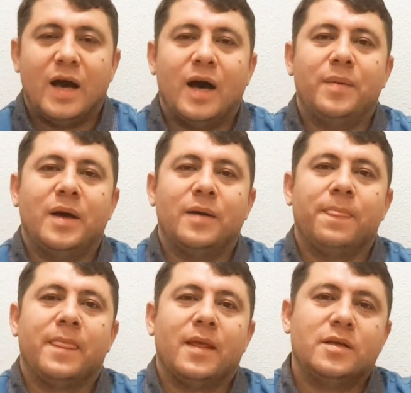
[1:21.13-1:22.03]
Ama
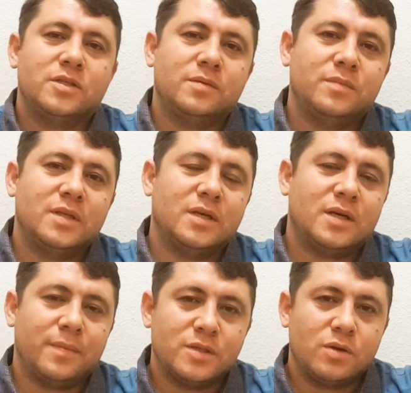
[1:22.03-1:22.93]
şimdi
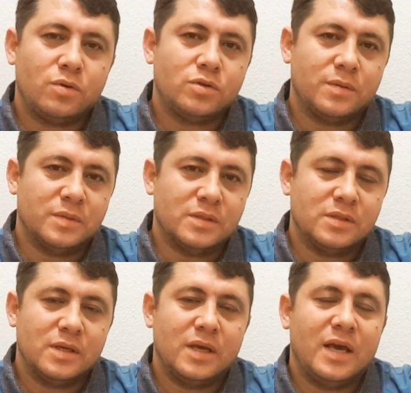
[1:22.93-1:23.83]
Ramazan
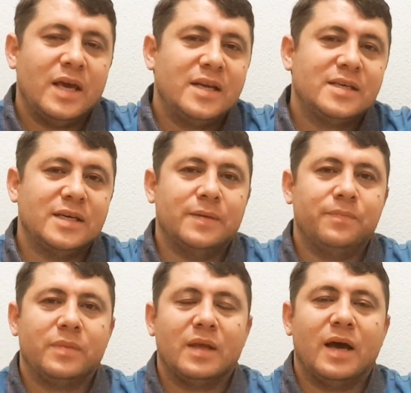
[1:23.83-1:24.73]
hocamız eğer
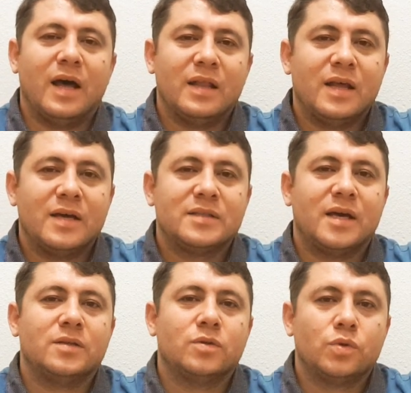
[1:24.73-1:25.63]
ki
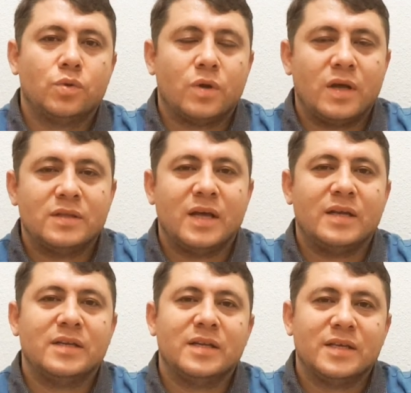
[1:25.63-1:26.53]
Allah'tan,
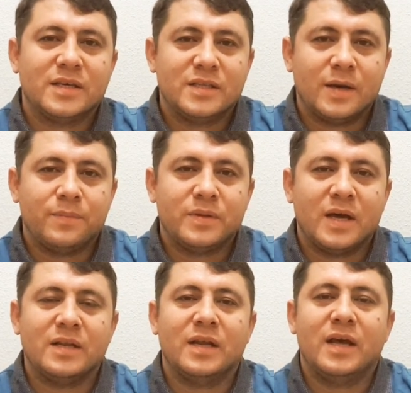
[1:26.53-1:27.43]
Kur'an'dan,
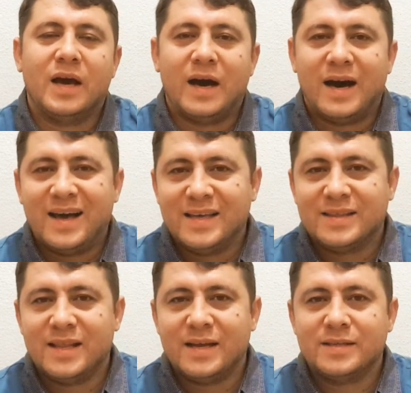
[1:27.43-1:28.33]
kitaptan,
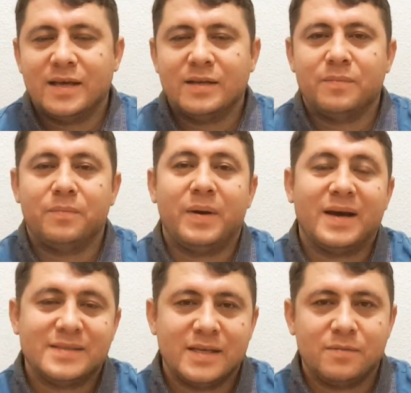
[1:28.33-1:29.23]
ayetlerden
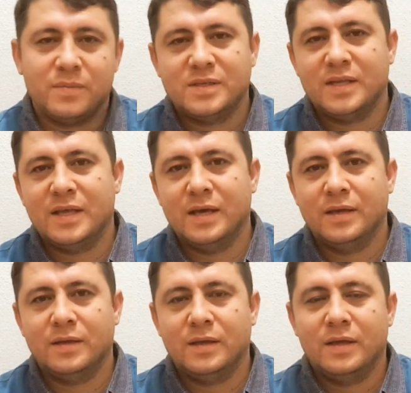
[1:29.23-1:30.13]
bahsetmese
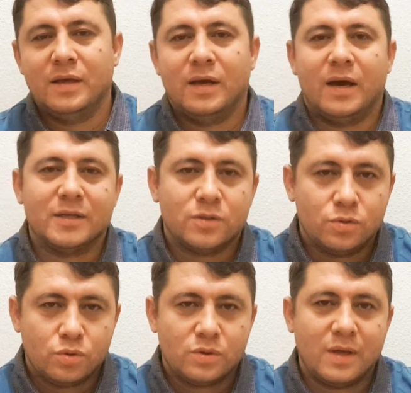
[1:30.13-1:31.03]
de
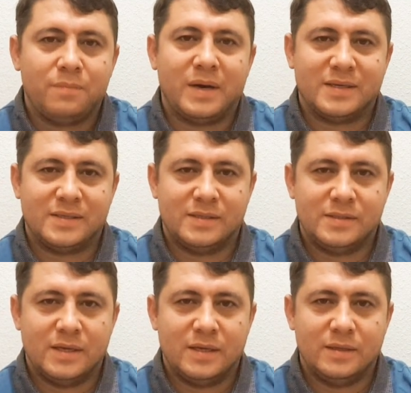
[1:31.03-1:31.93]
Atatürk'ten
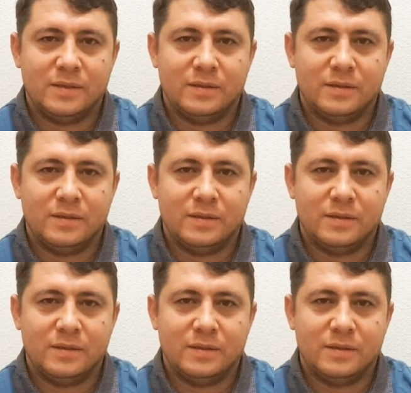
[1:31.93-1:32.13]
bahsetse,